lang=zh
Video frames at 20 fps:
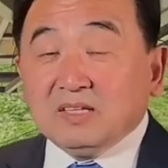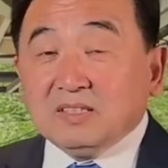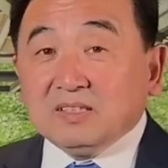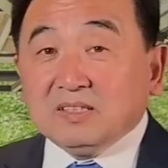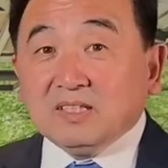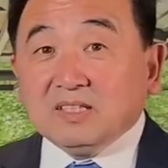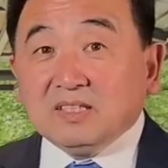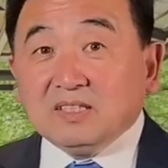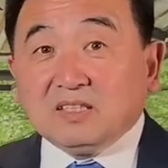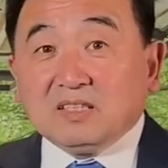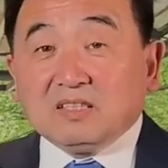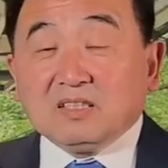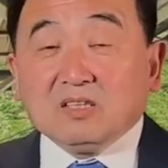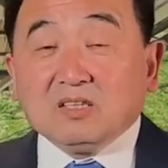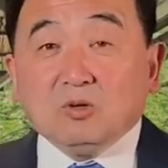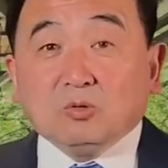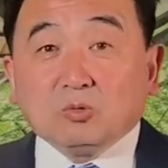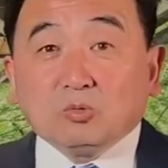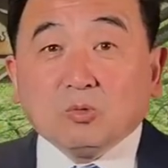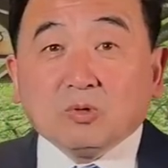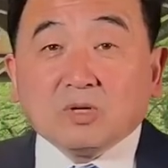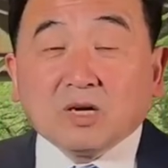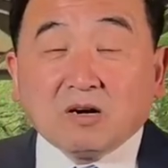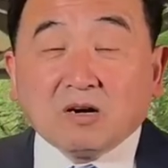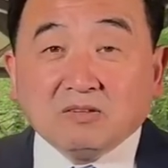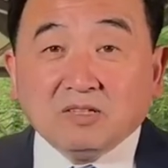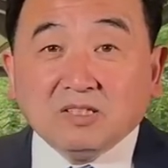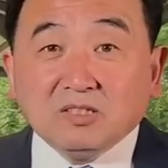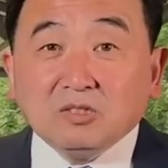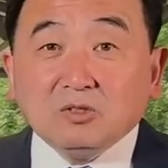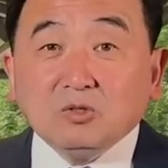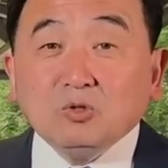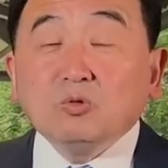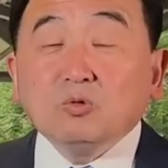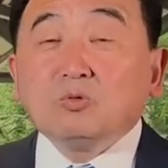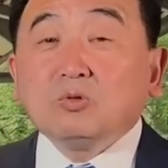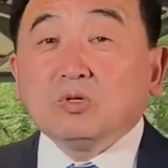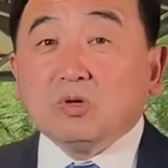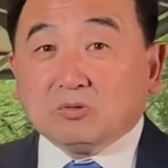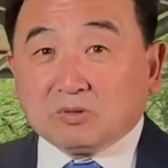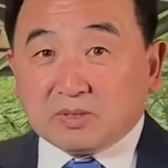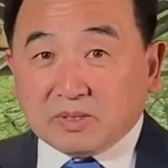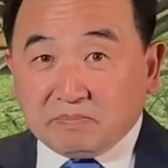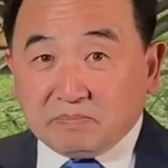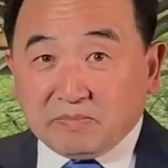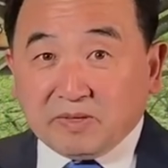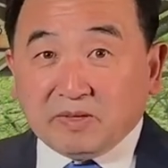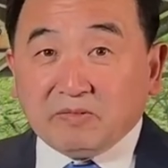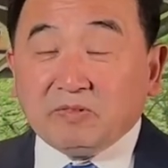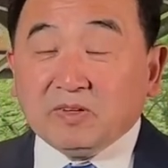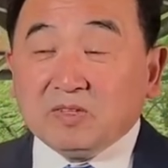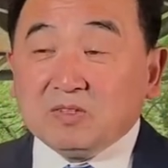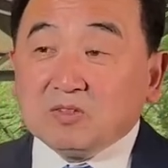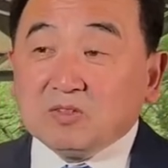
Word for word: 那有多少人拥有这么一份？